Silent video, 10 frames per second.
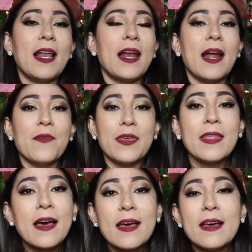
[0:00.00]
la
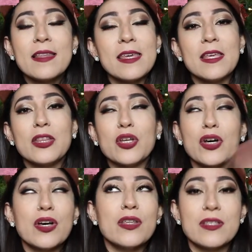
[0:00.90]
Navidad y
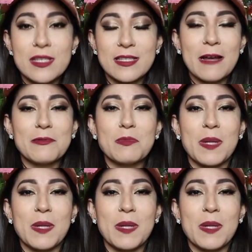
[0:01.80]
todos estamos